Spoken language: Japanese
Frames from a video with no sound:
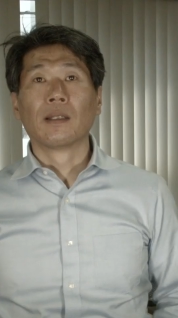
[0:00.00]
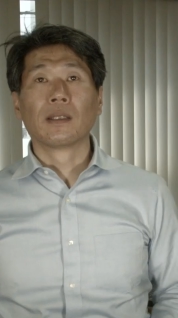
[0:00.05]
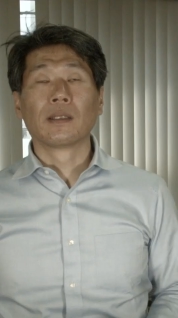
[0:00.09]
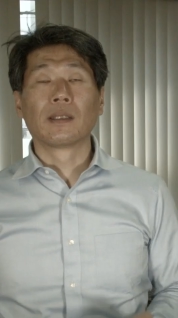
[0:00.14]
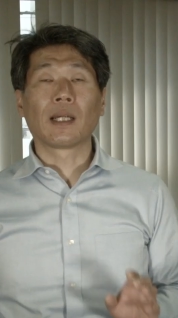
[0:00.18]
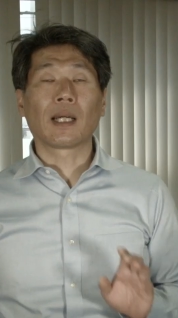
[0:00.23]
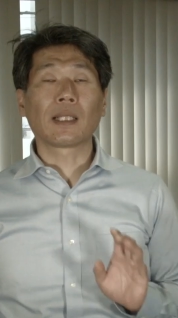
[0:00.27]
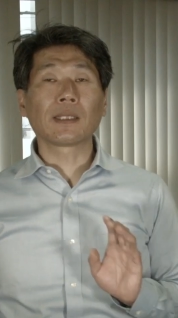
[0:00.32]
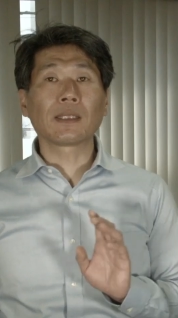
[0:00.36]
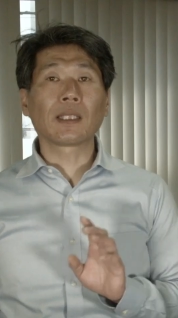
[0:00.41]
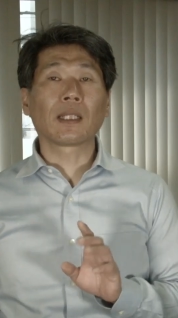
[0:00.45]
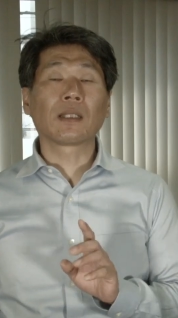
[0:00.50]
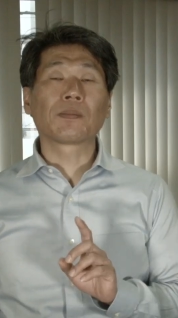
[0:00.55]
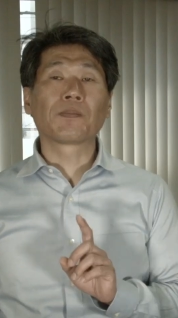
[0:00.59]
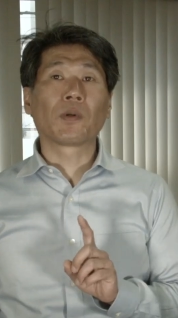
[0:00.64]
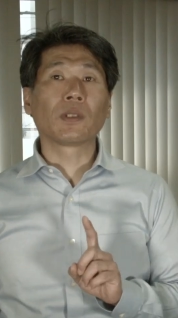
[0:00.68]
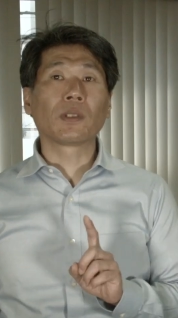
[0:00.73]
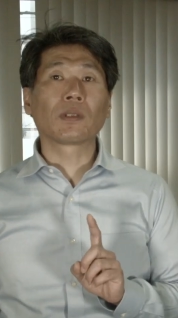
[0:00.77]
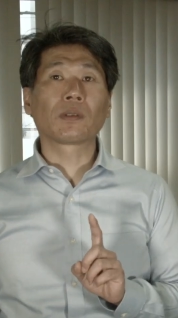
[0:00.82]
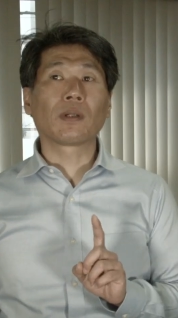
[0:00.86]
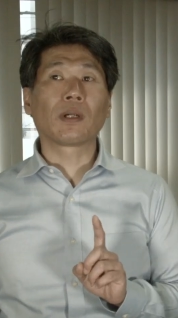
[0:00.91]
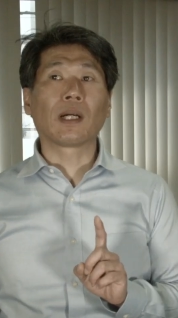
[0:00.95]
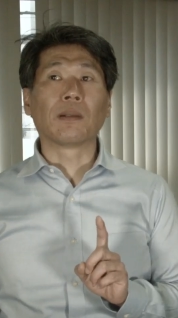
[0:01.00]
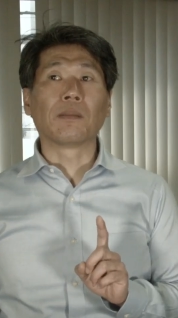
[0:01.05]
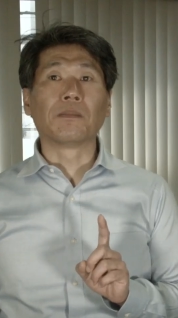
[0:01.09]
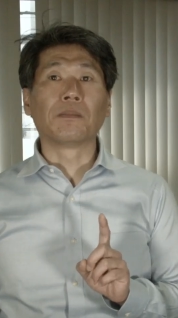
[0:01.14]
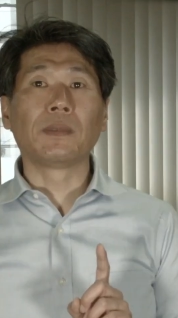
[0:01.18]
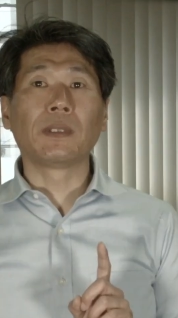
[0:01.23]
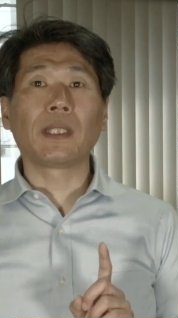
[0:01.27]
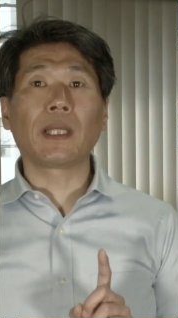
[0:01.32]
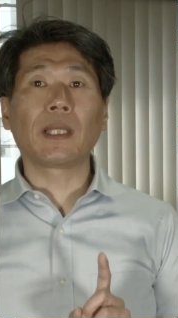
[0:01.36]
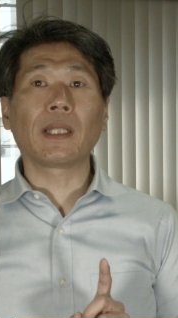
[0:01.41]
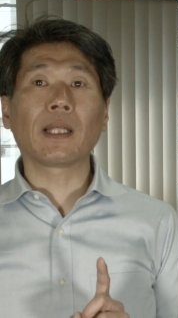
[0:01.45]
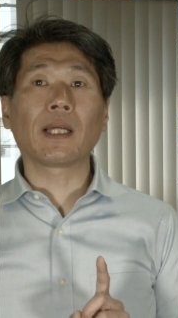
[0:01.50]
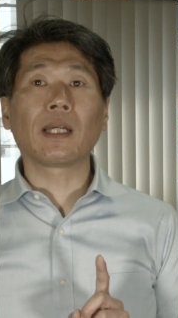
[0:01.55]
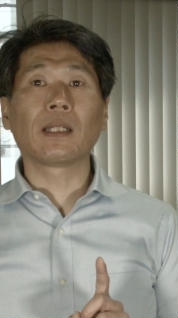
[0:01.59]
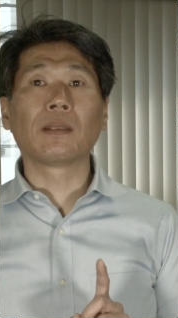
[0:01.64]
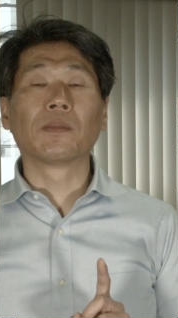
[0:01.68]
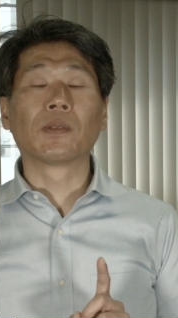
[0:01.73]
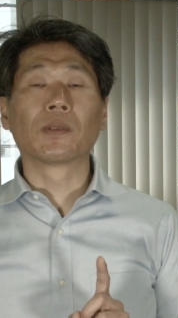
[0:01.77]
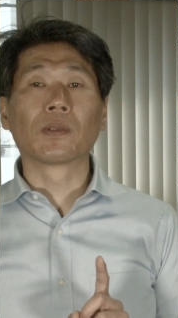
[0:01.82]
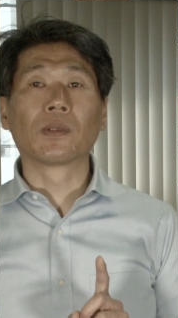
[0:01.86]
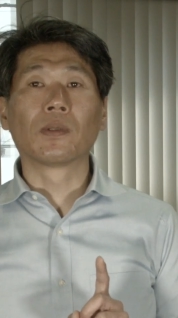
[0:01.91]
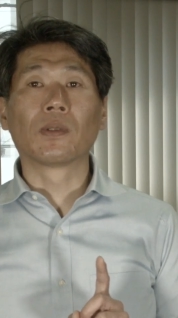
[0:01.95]
大事なポイントは見えない
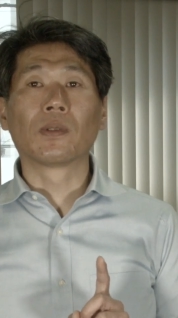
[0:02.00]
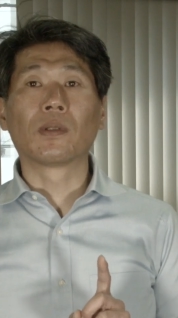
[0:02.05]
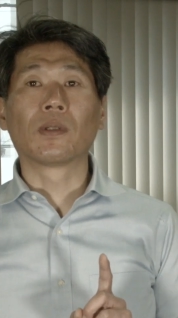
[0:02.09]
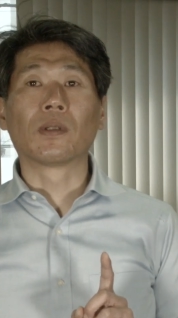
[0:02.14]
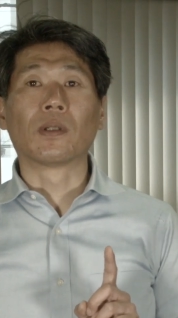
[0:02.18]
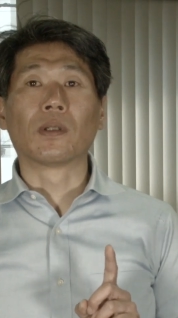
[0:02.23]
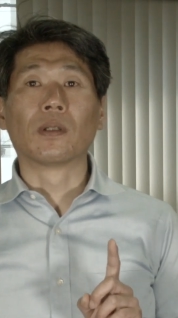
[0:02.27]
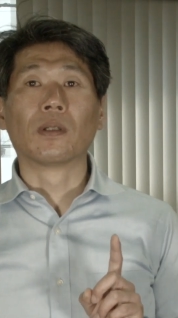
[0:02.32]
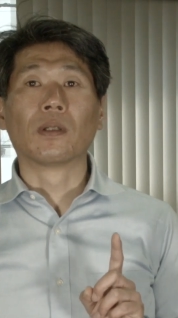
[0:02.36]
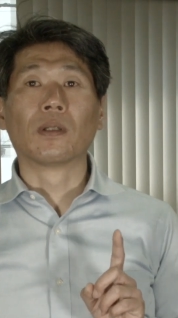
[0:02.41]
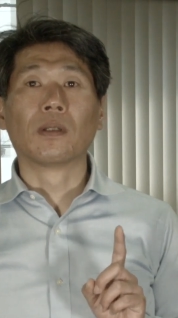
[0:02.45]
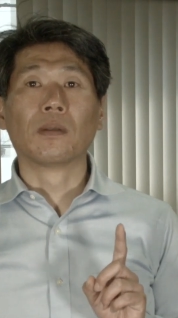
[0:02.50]
ものを、